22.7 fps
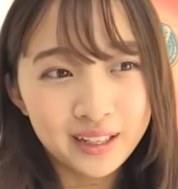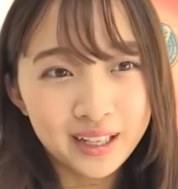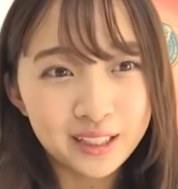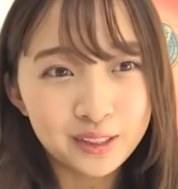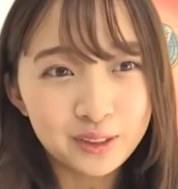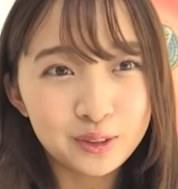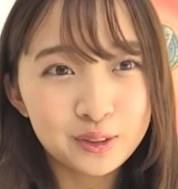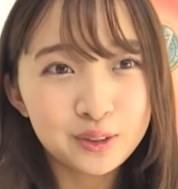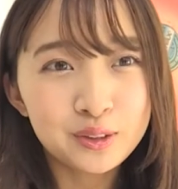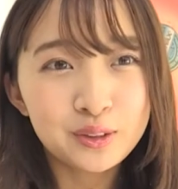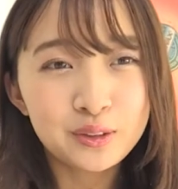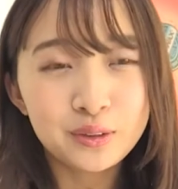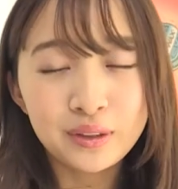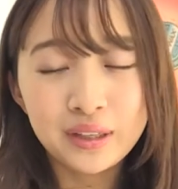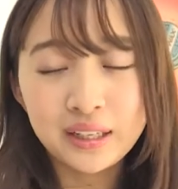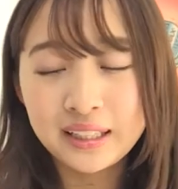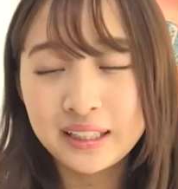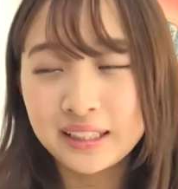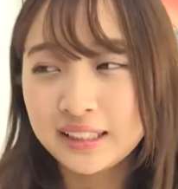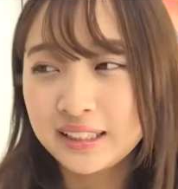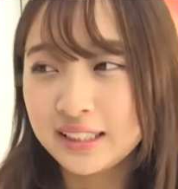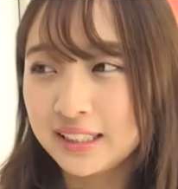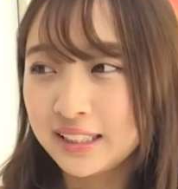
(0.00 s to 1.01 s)
あとちょっと
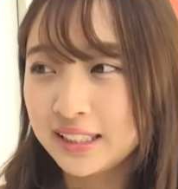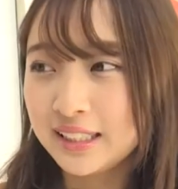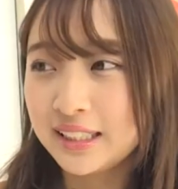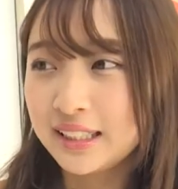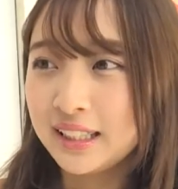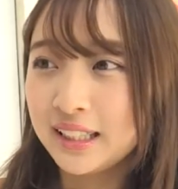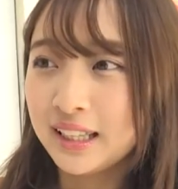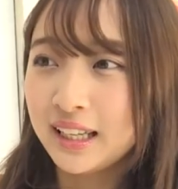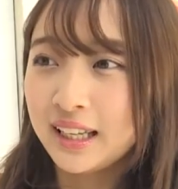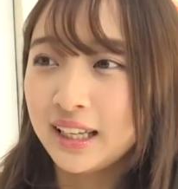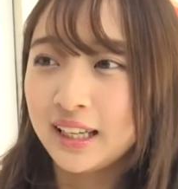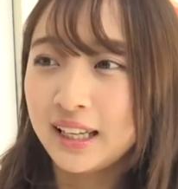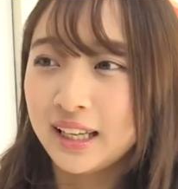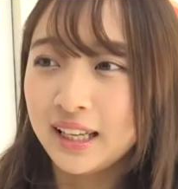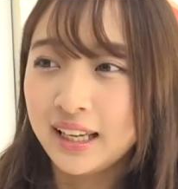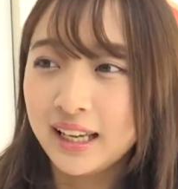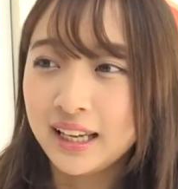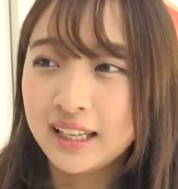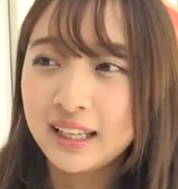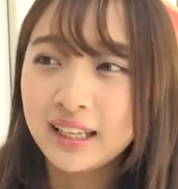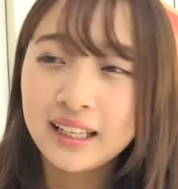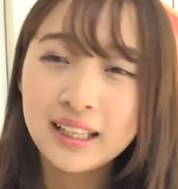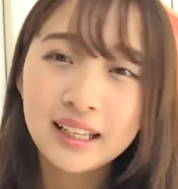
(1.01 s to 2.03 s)
悲しい
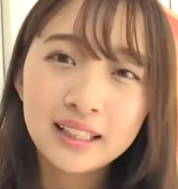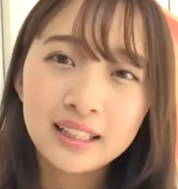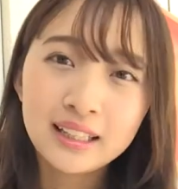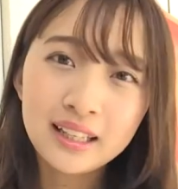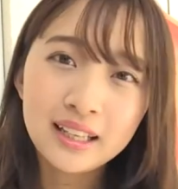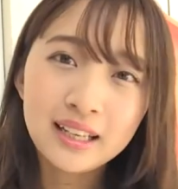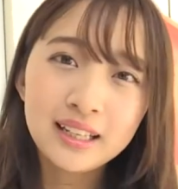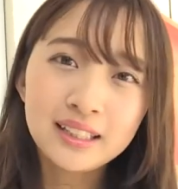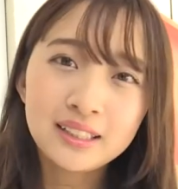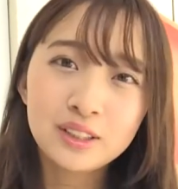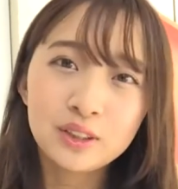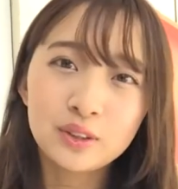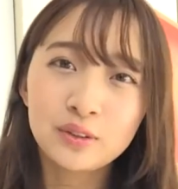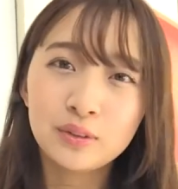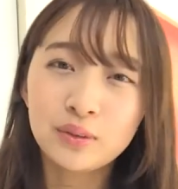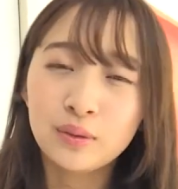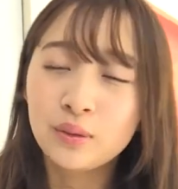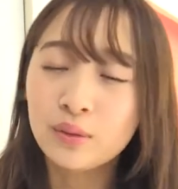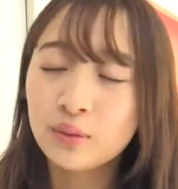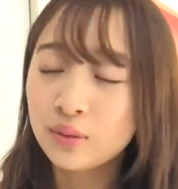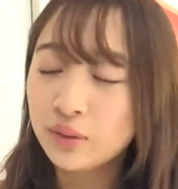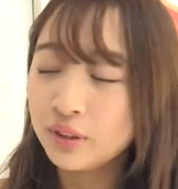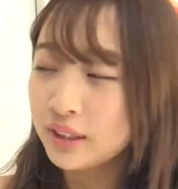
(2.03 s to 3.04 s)
演技だったらちょっ
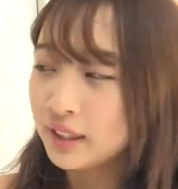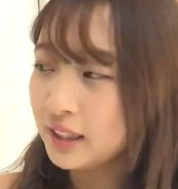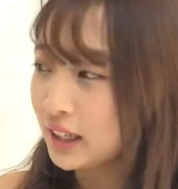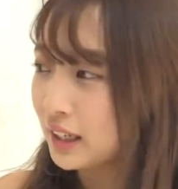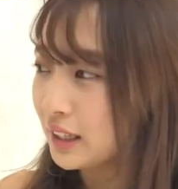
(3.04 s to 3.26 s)
と本当に